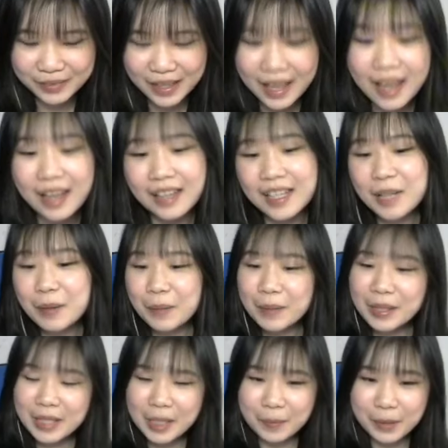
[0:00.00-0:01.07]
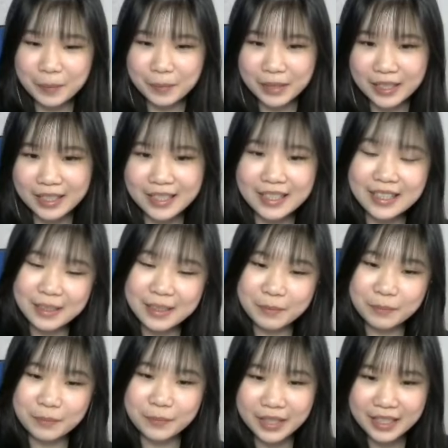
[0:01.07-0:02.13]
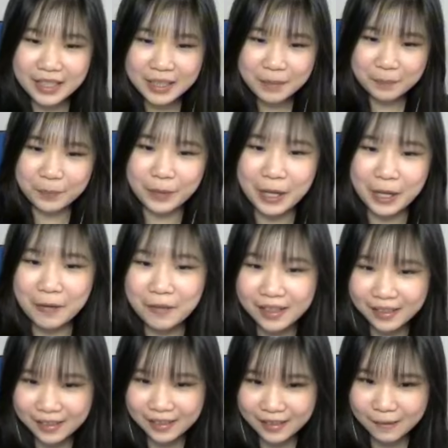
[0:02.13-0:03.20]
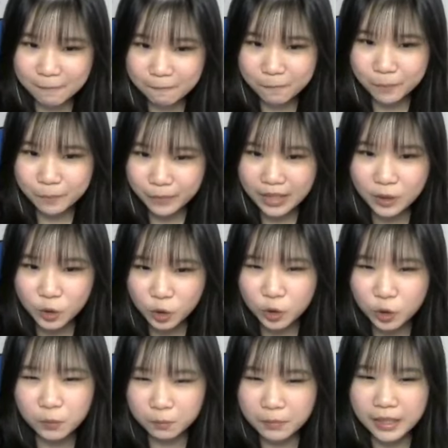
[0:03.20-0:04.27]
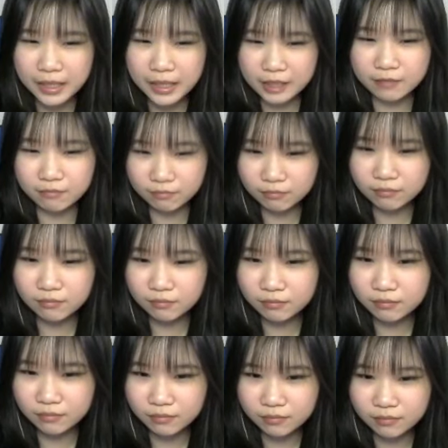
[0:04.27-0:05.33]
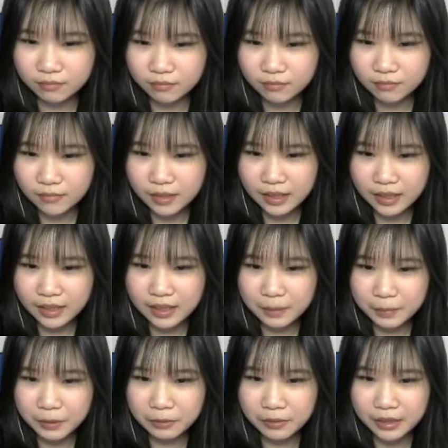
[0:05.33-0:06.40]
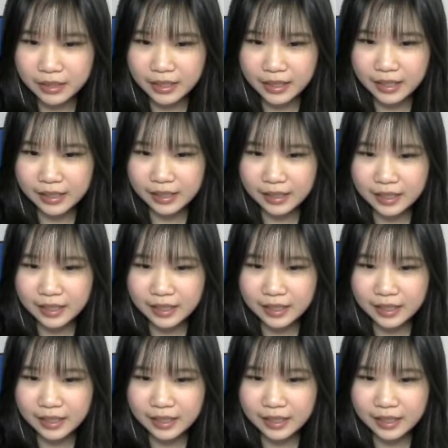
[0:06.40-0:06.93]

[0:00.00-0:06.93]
Gak apa-apa, gak apa-apa. Ini ini perawalan yang cukup baik. Ini dapat dua DL.